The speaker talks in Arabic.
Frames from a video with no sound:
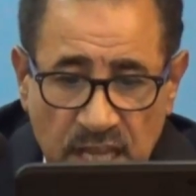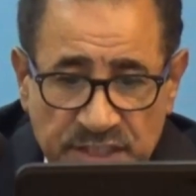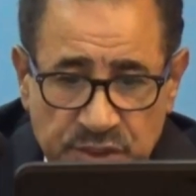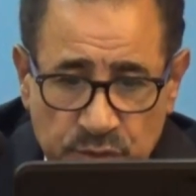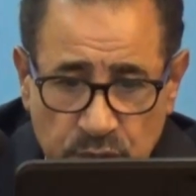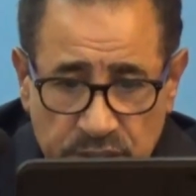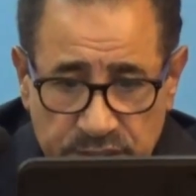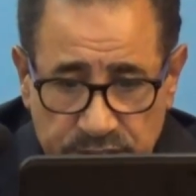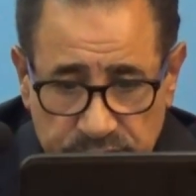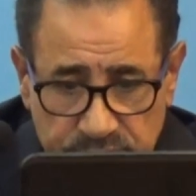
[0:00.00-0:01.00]

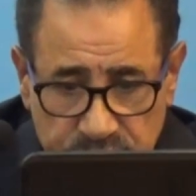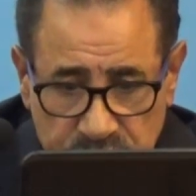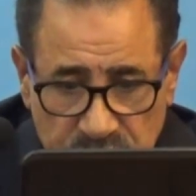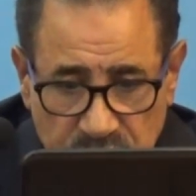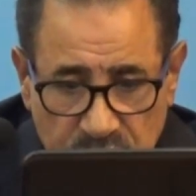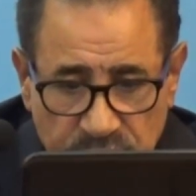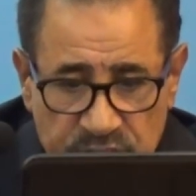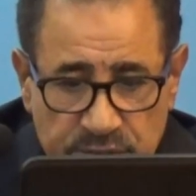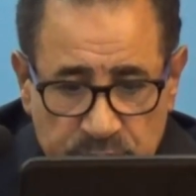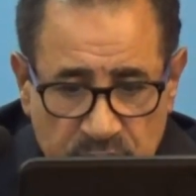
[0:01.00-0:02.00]
السويد
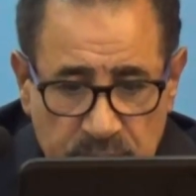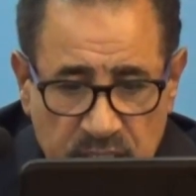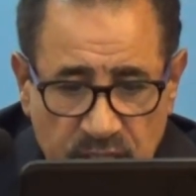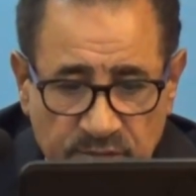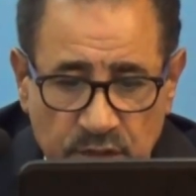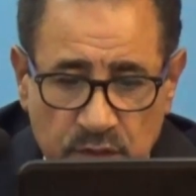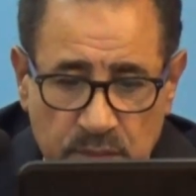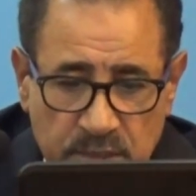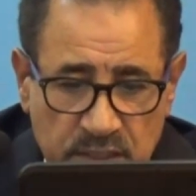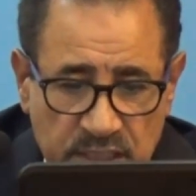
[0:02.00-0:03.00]
في سبتمبر
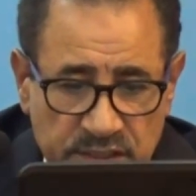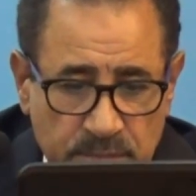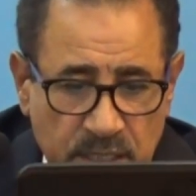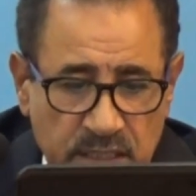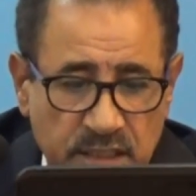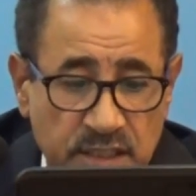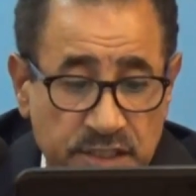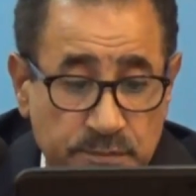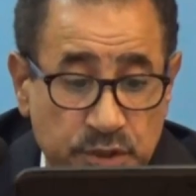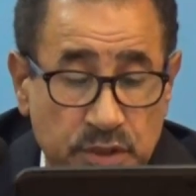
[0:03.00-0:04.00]
2014 تمكن
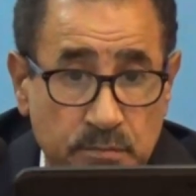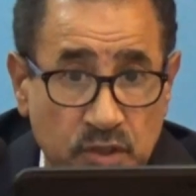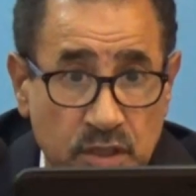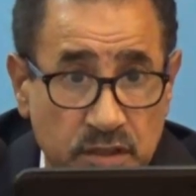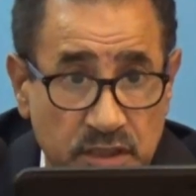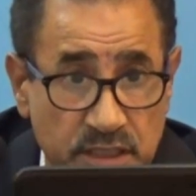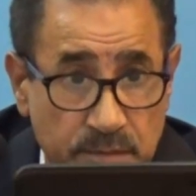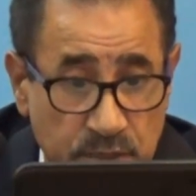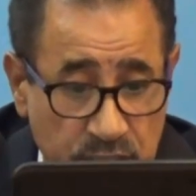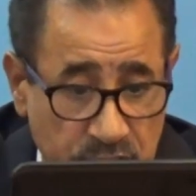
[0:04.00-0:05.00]
الحزب الديمقراطي
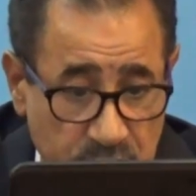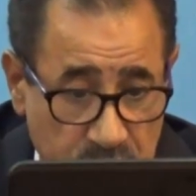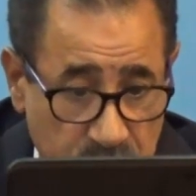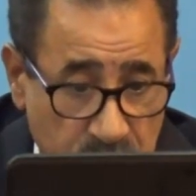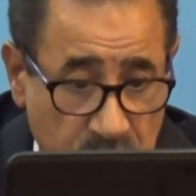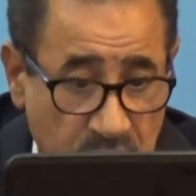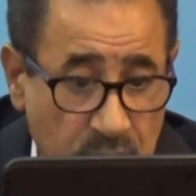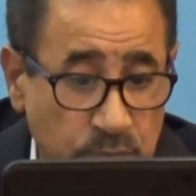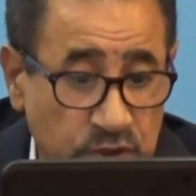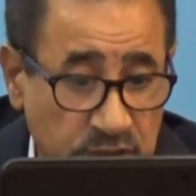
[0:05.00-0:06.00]
اليميني
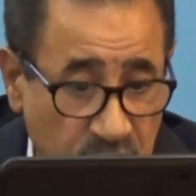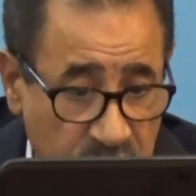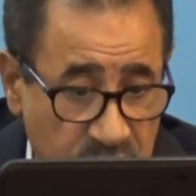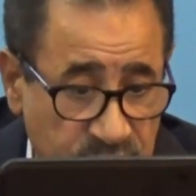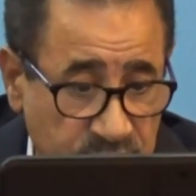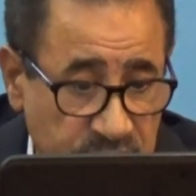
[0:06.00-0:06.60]
المتطرف